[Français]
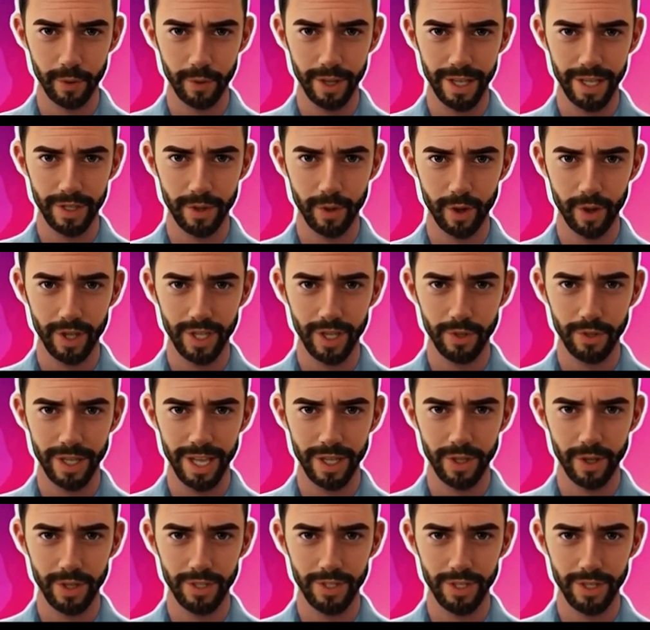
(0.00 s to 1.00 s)
Donnez donc
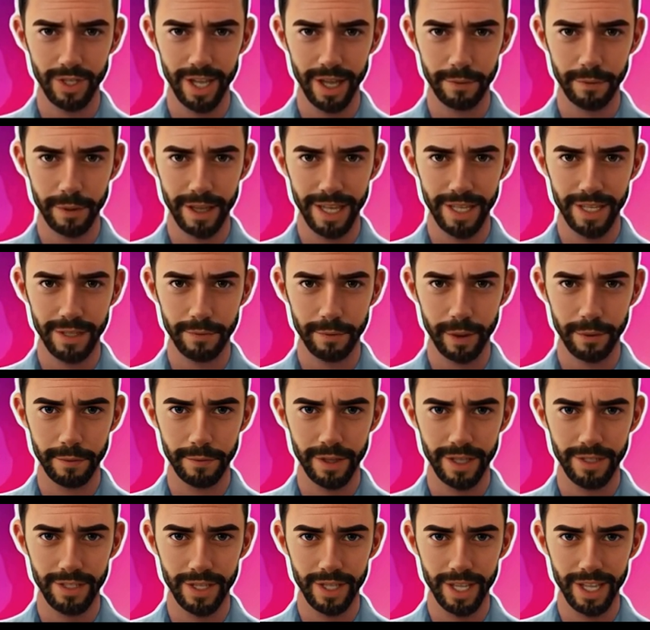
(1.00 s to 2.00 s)
sur la console un
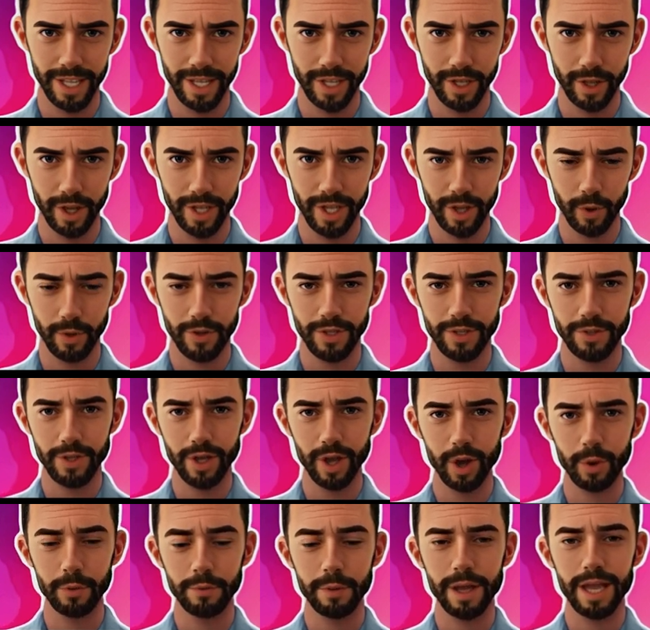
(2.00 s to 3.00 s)
maximum d'indications sur
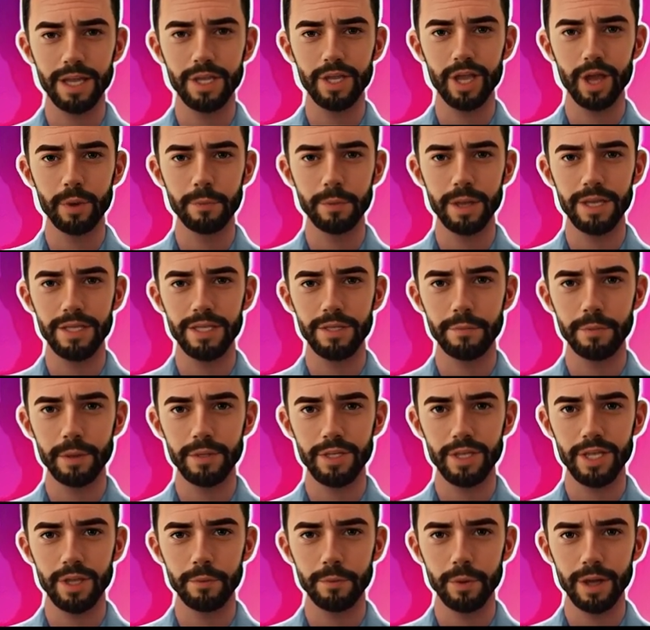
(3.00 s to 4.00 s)
votre campagne comme la
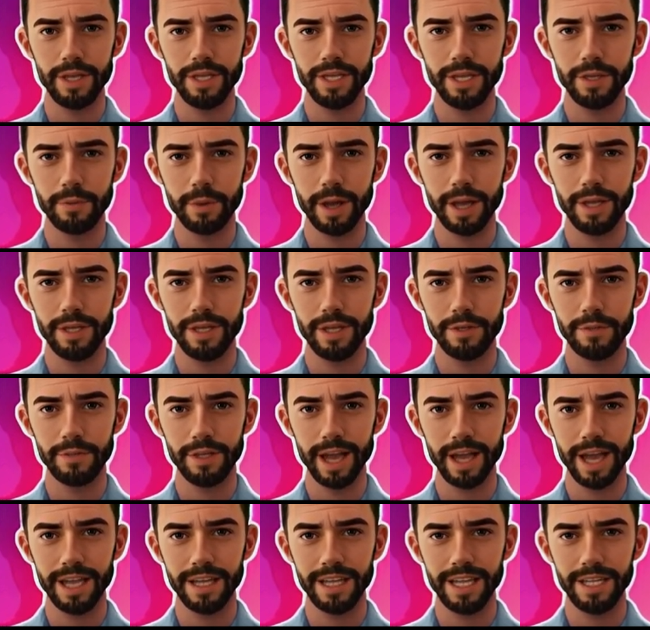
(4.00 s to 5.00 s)
thématique principale,
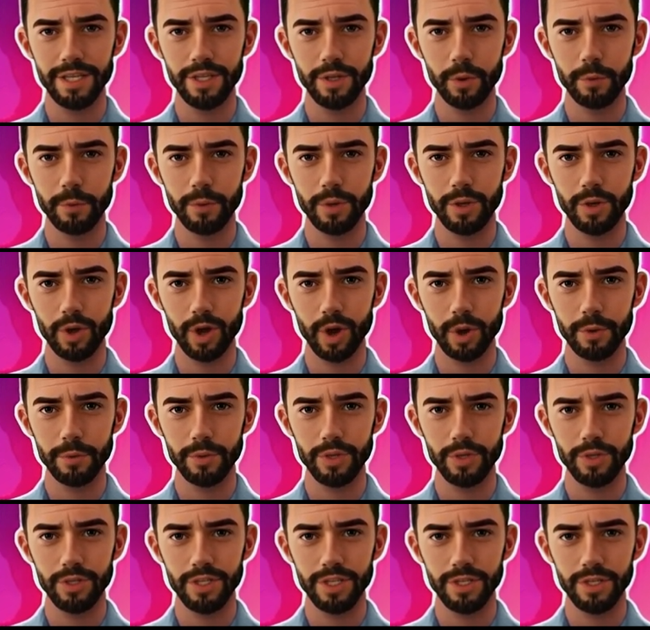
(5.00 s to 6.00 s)
un exemple de
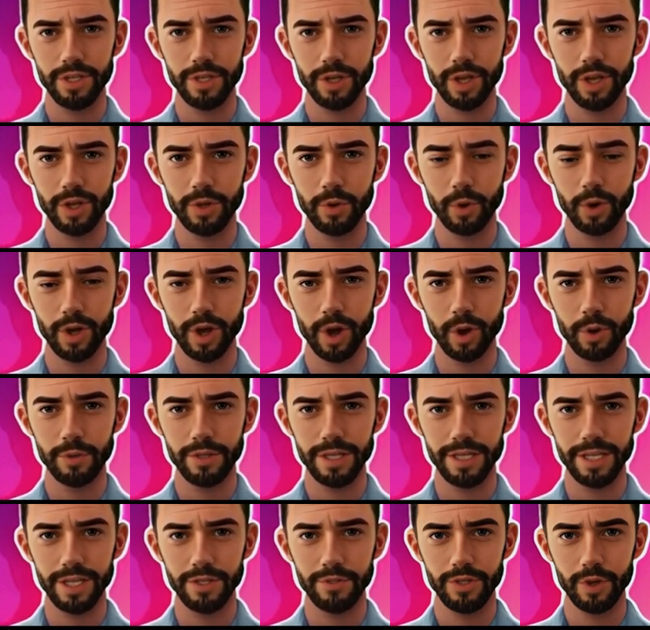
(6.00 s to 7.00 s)
contenu inspirant ou
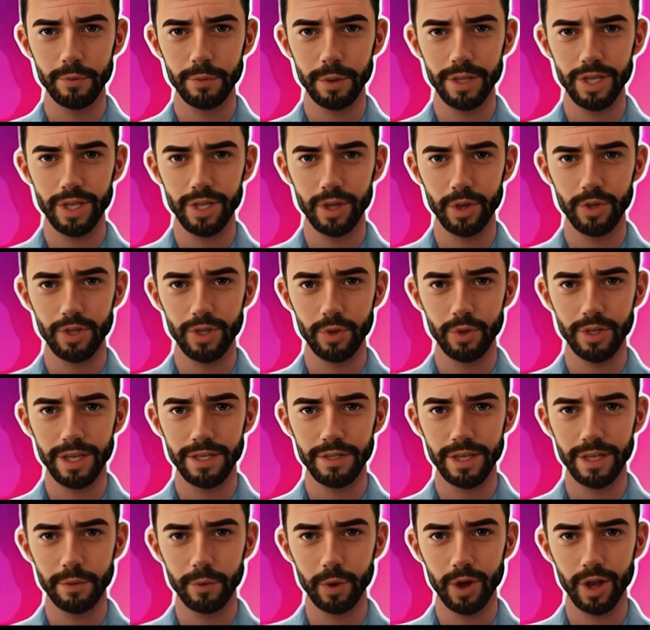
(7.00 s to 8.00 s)
encore des informations
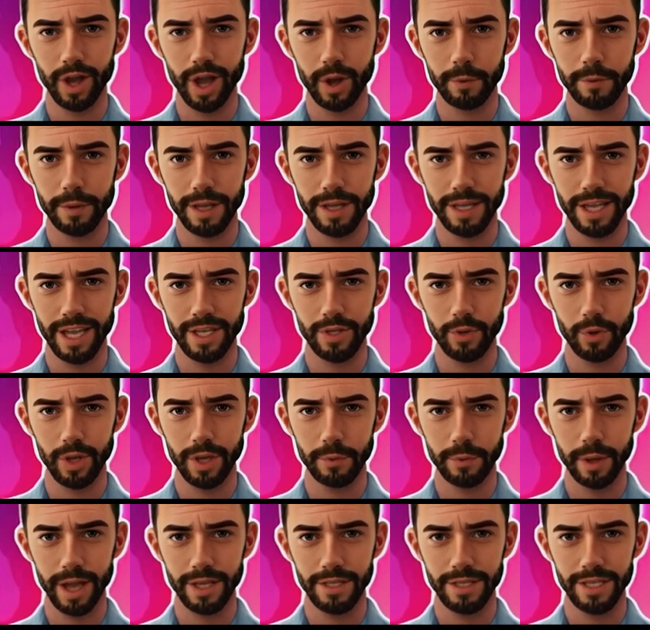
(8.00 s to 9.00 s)
sur l'événement comme la date
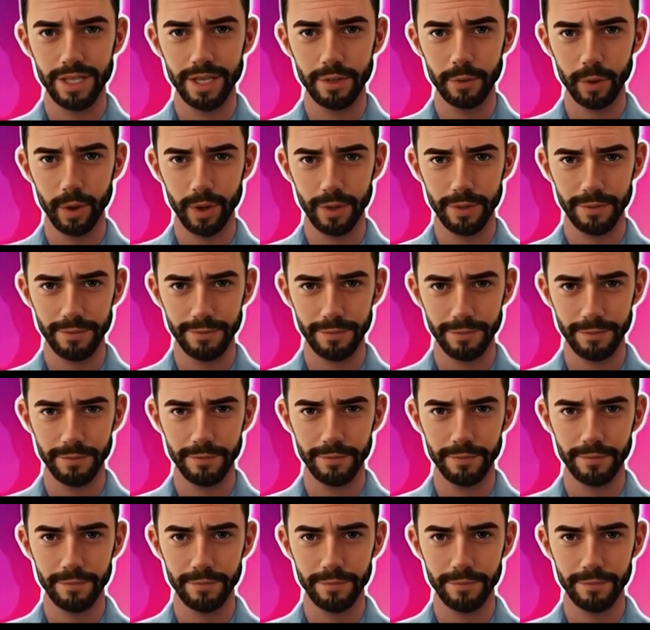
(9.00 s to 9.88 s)
ou les participants.